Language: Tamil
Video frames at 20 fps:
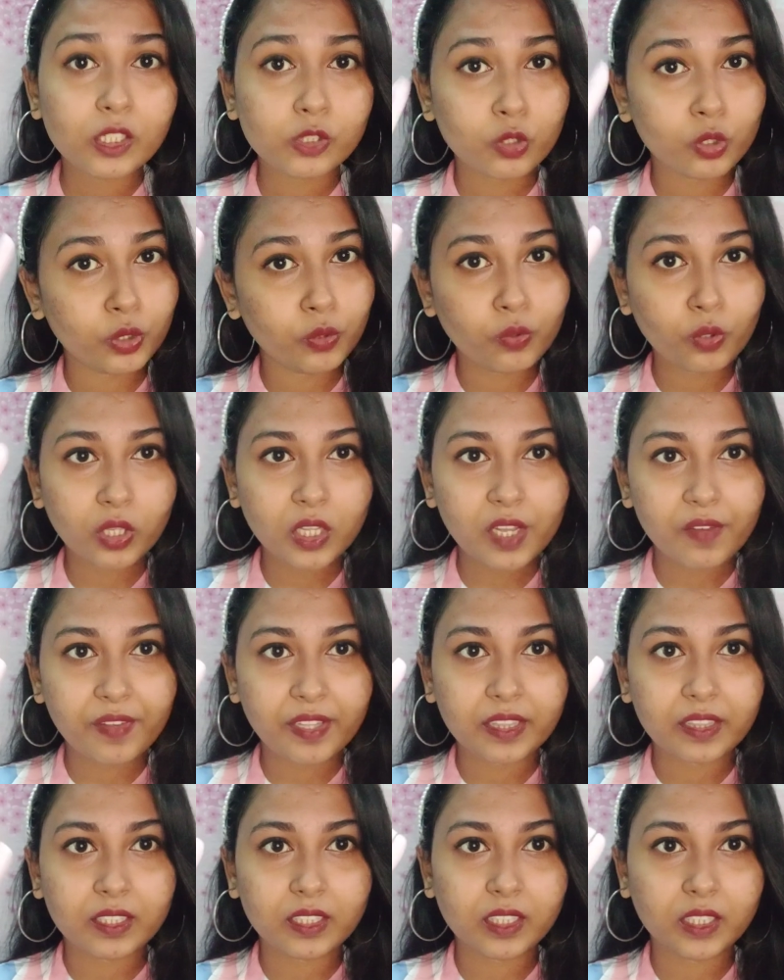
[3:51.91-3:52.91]
ஸோ இவ்வளோ தான்
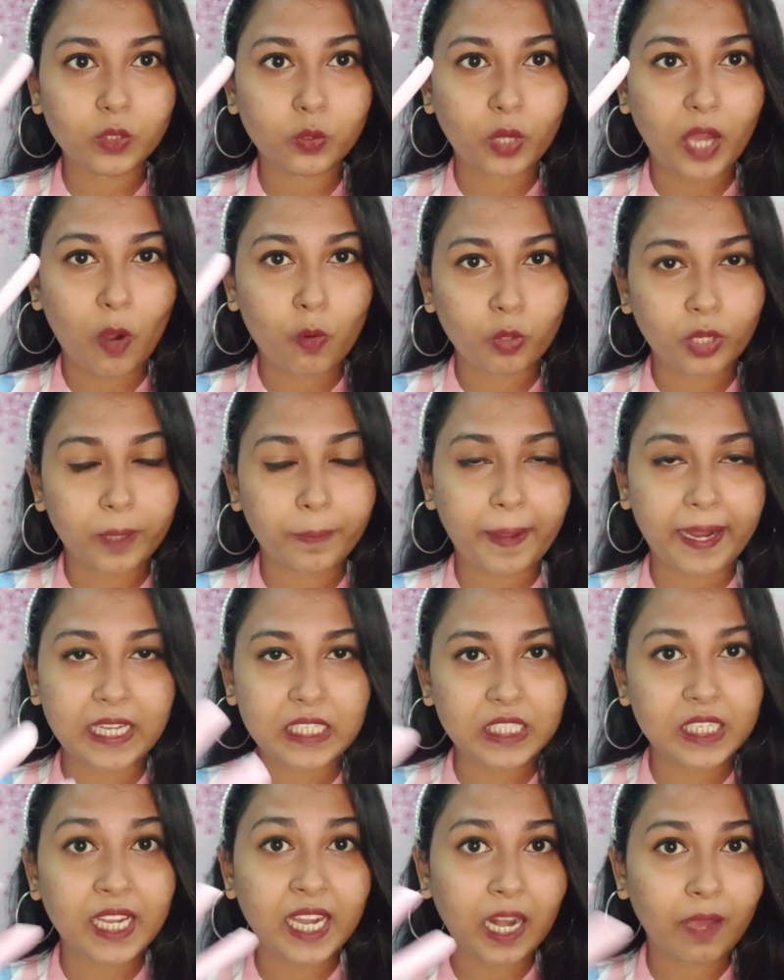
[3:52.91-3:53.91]
வந்து இதோட அவுட்டர்
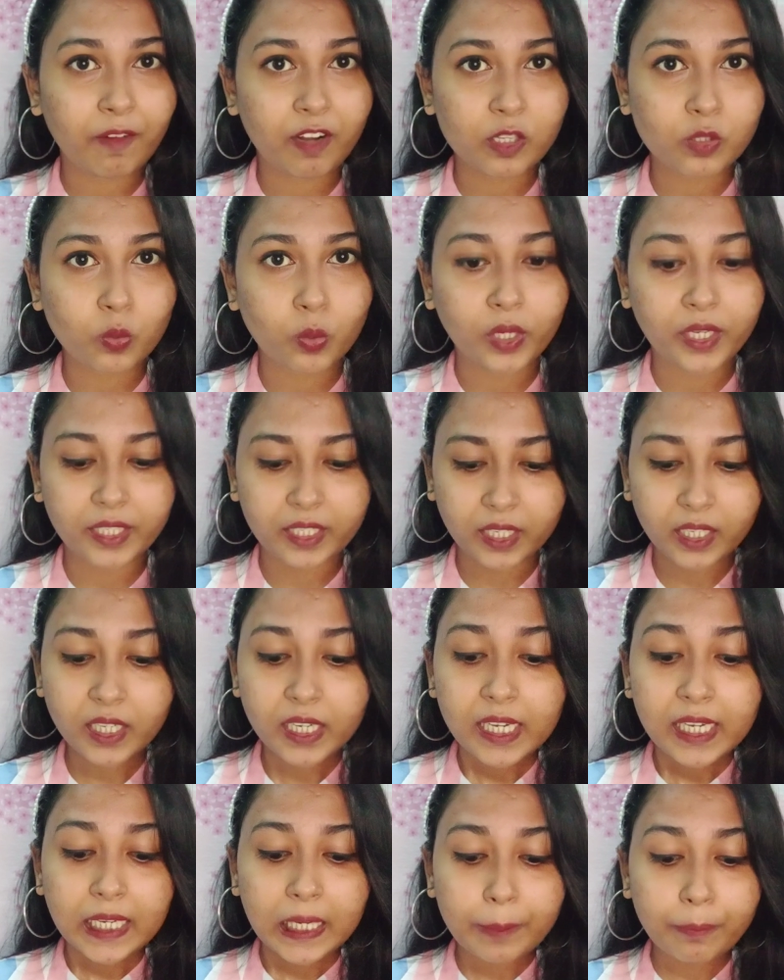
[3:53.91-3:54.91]
பேக்கேஜிங் எல்லாமே நான் சொல்லிட்டேன்
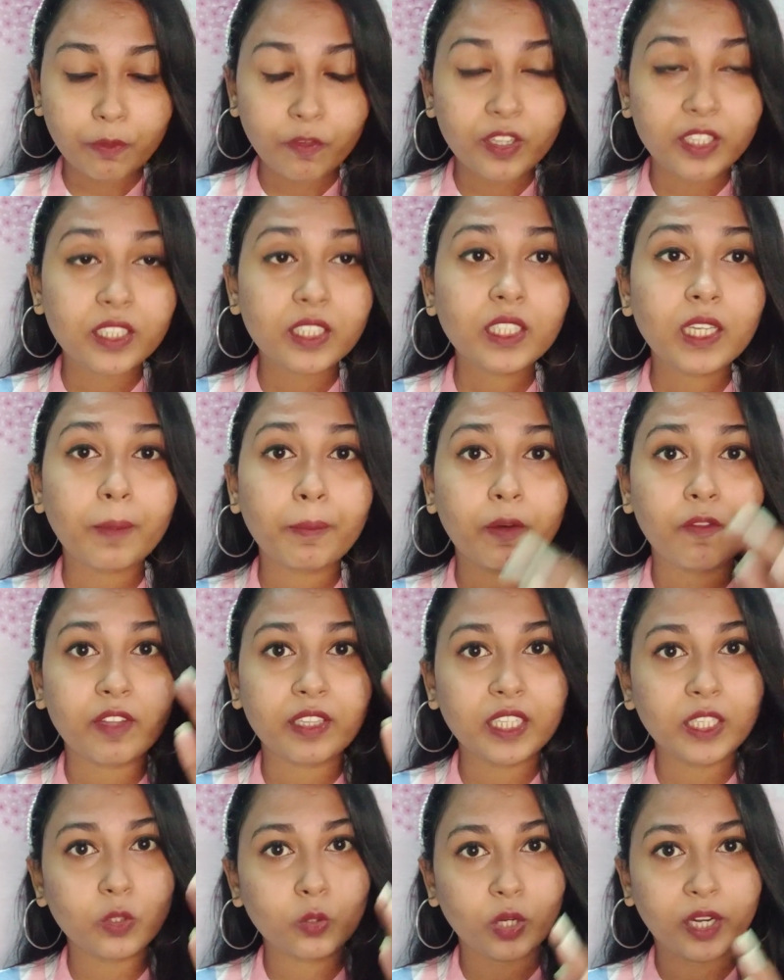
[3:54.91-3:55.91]
இப்போ வந்து நம்ம
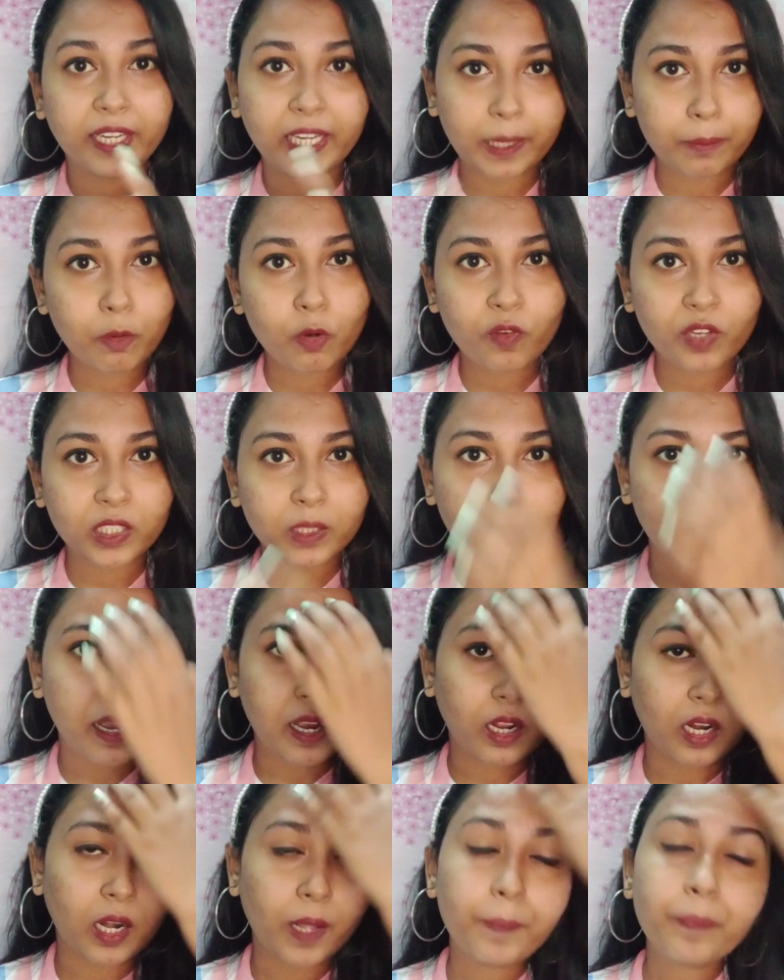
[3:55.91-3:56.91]
வந்து இதோட டெமோ வந்து
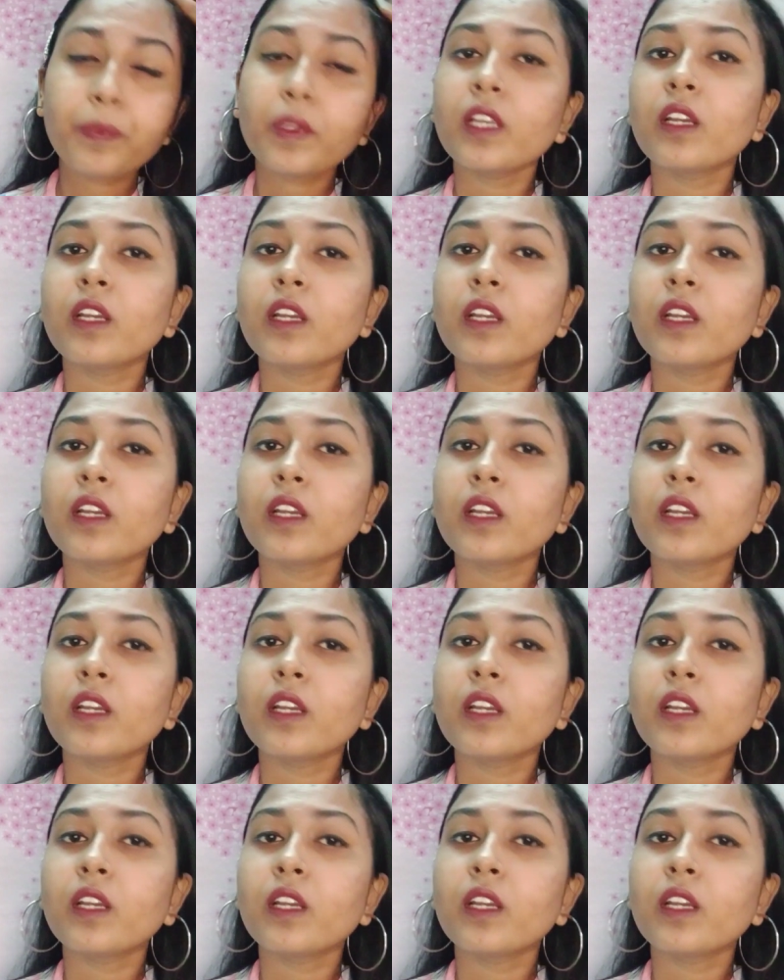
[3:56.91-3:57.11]
பார்க்கலாம்